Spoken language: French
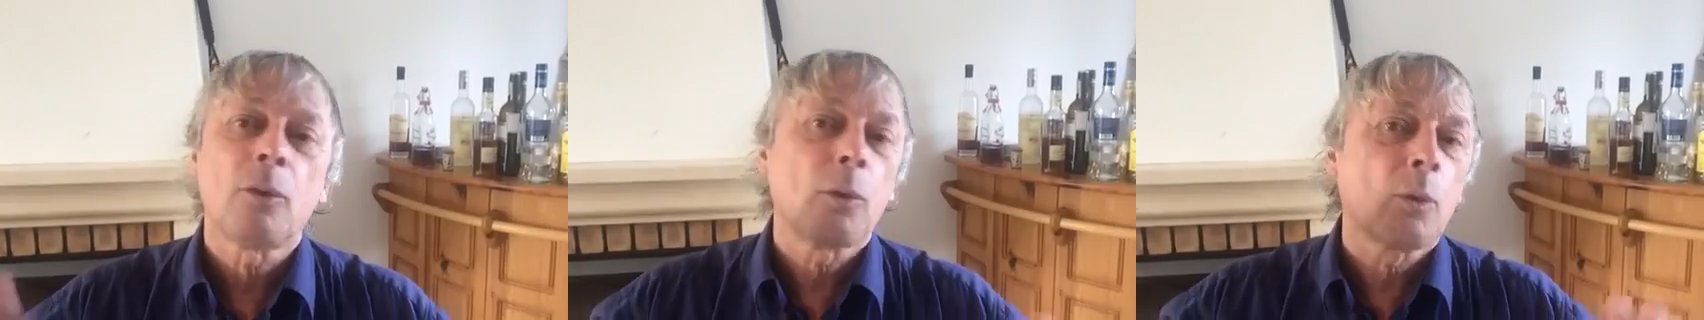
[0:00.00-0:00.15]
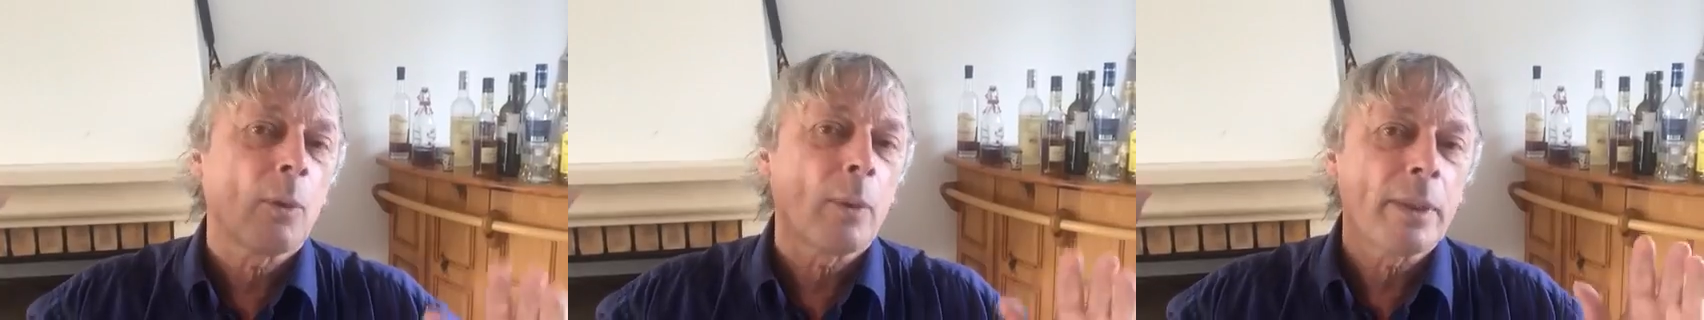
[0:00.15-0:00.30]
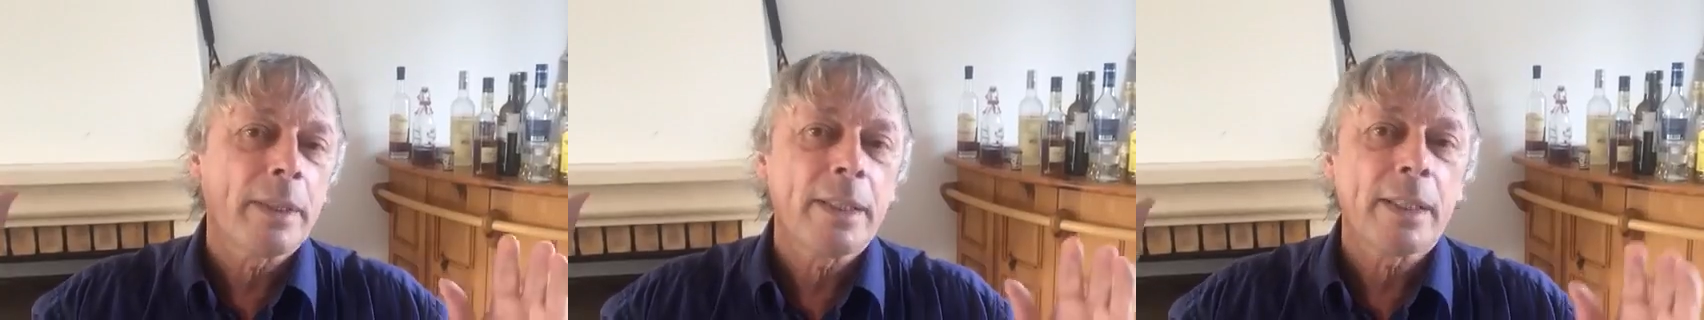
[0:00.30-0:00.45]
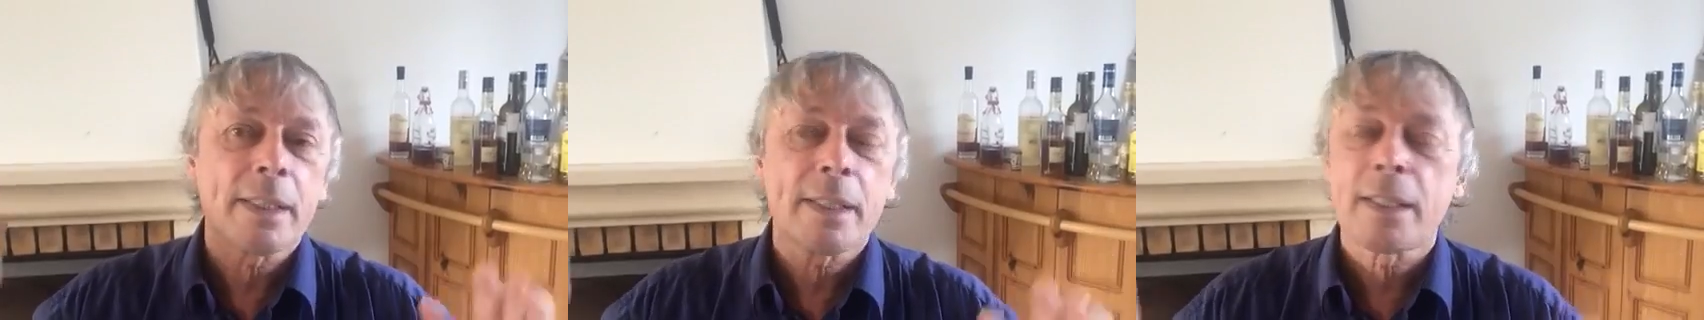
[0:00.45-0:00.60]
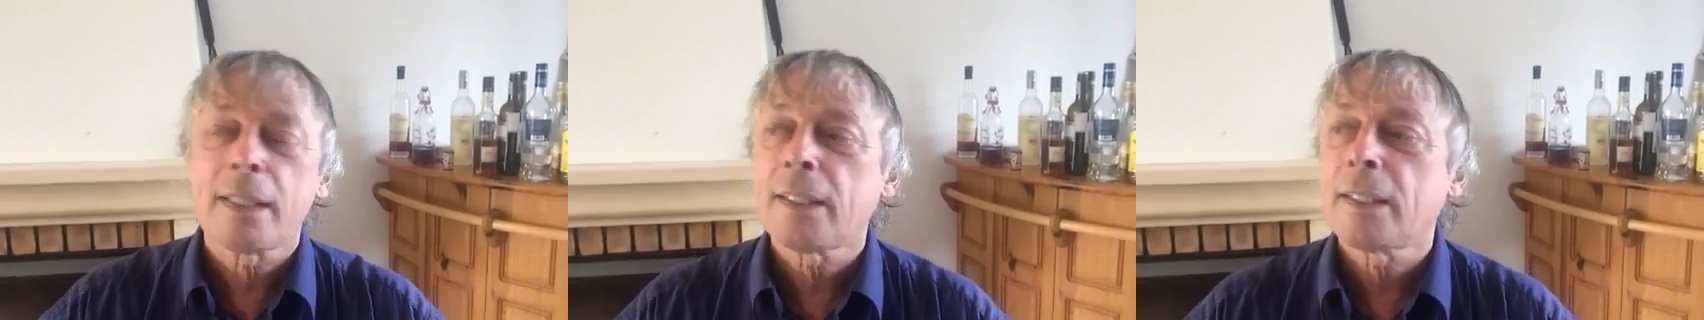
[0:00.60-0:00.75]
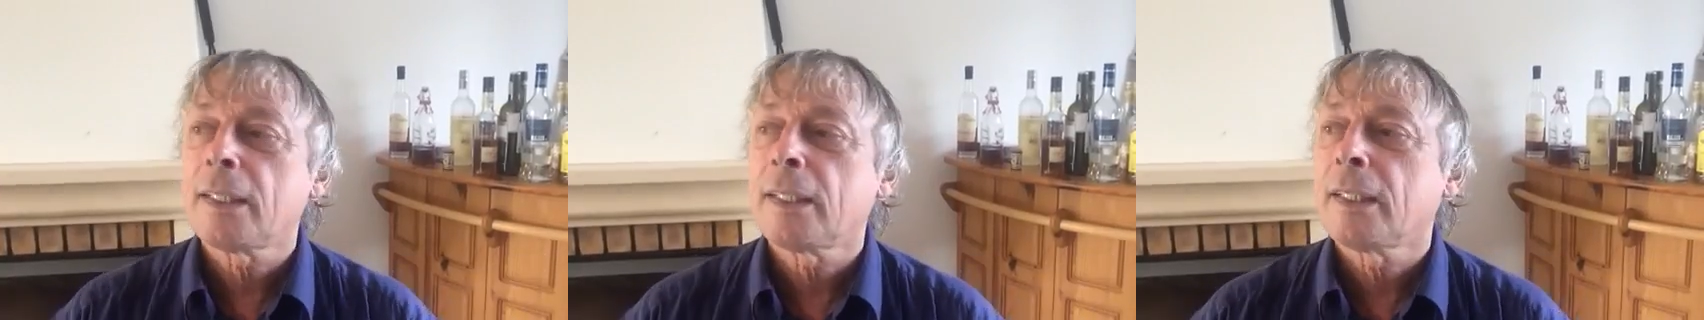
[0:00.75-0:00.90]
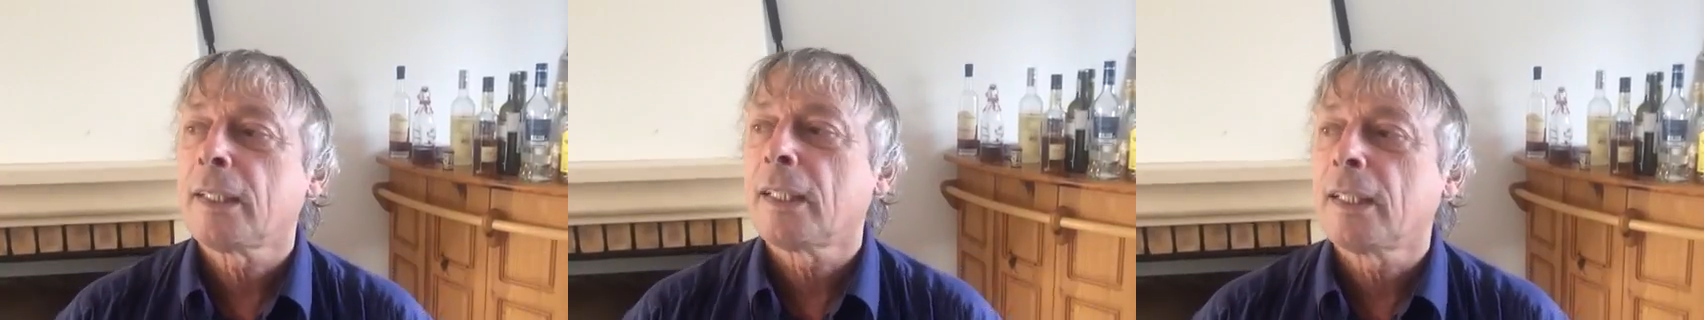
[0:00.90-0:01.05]
on croyait que
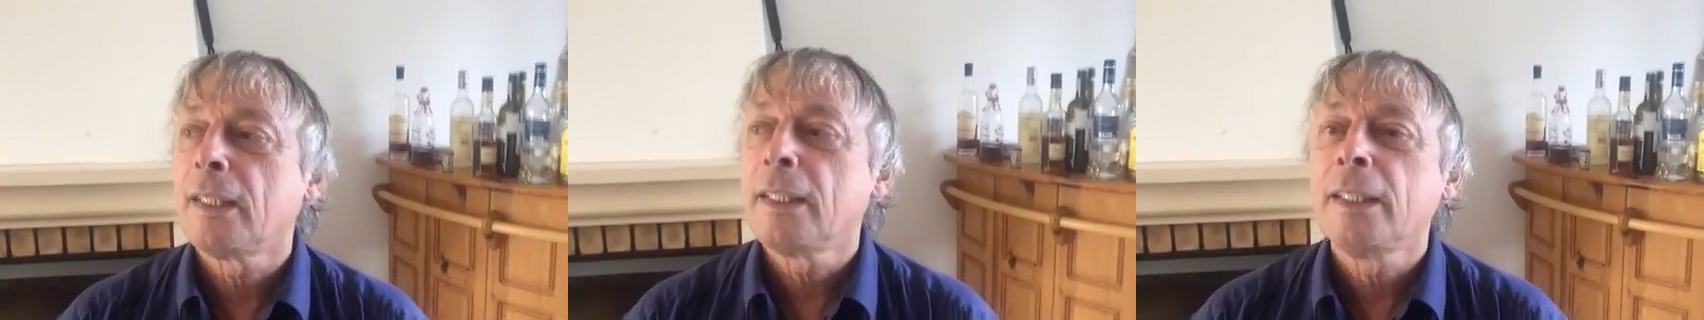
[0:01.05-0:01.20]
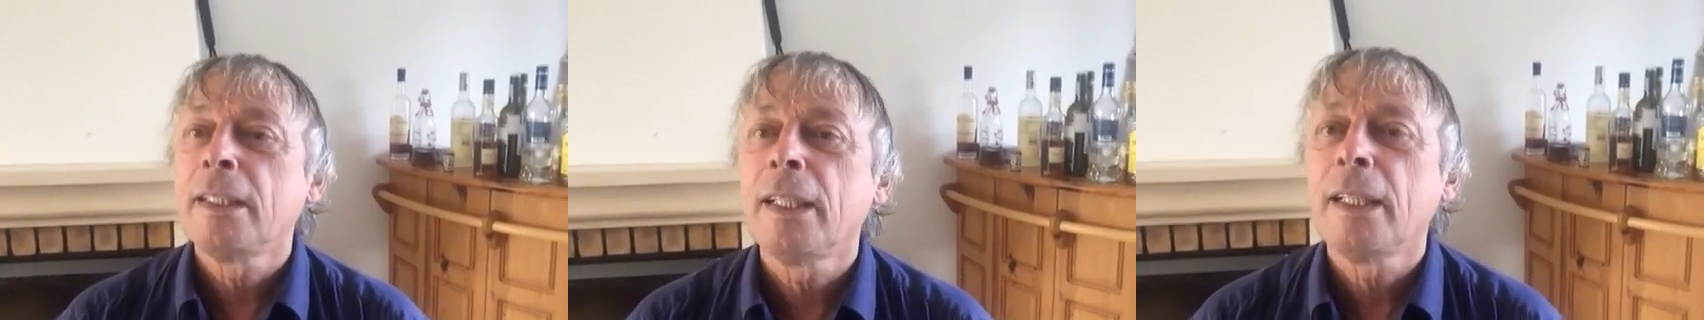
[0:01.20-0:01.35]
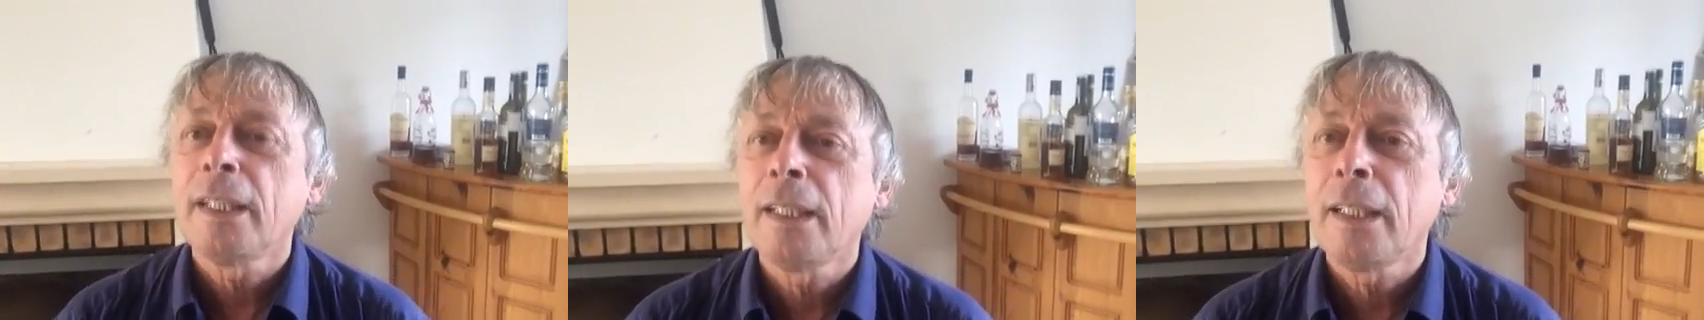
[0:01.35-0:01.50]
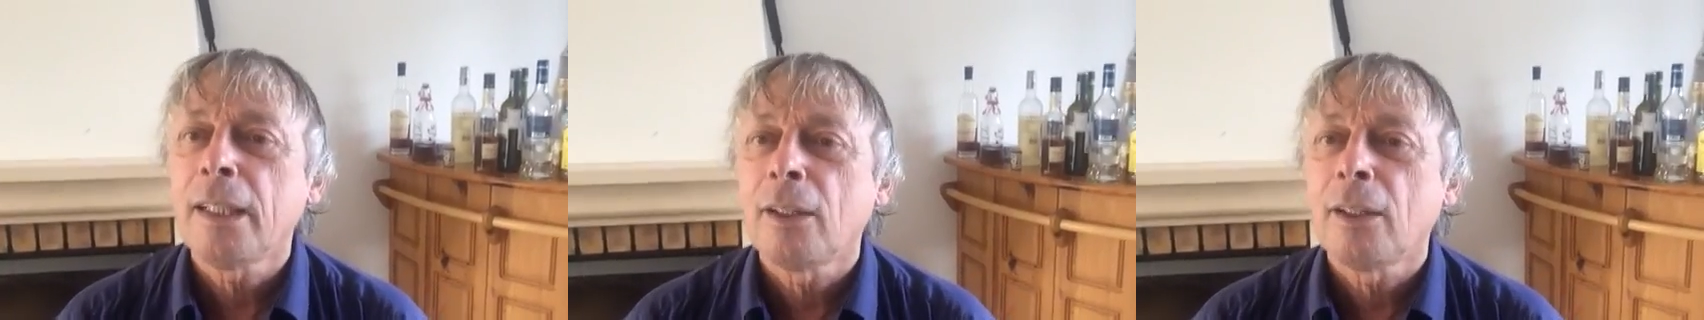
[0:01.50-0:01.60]
c'était gagné,